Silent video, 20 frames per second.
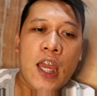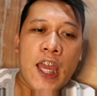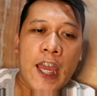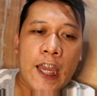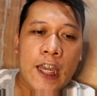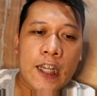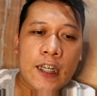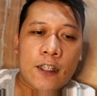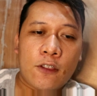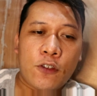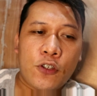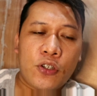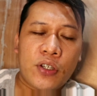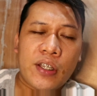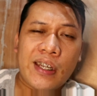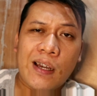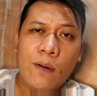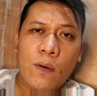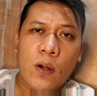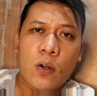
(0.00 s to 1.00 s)
And ito
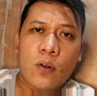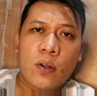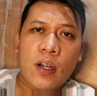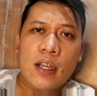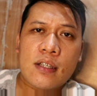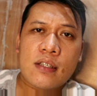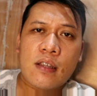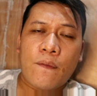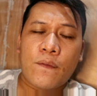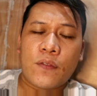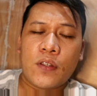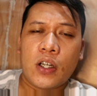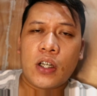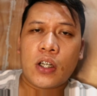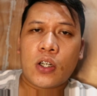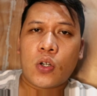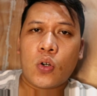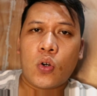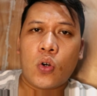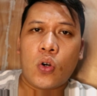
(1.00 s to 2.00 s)
yung ginawa ko guys
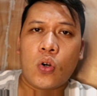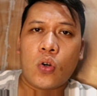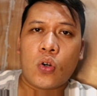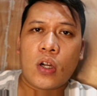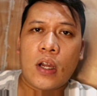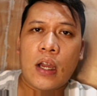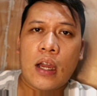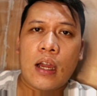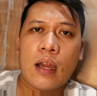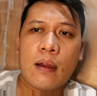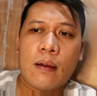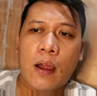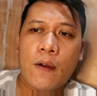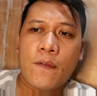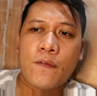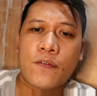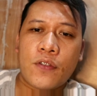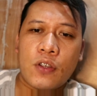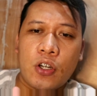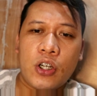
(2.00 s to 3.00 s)
after kong uh,
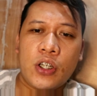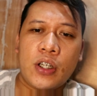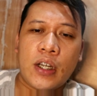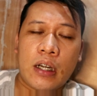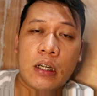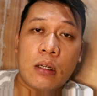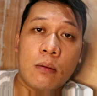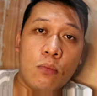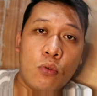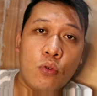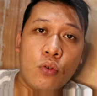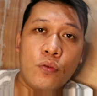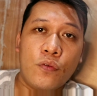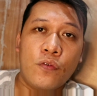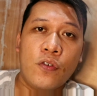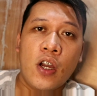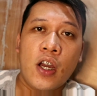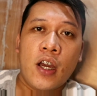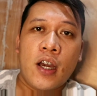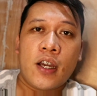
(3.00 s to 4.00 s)
after na remove
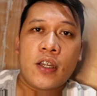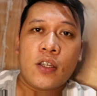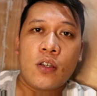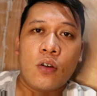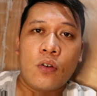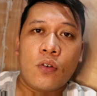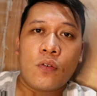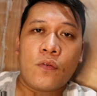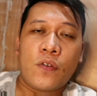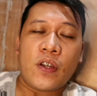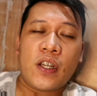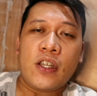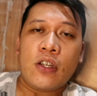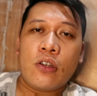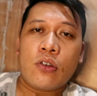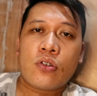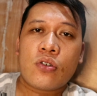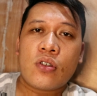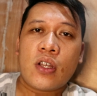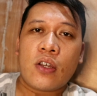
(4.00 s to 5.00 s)
yung
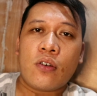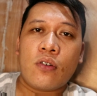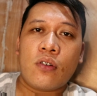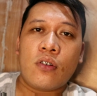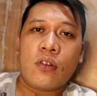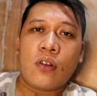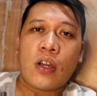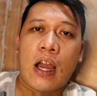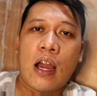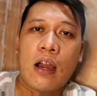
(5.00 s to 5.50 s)
videos na yun,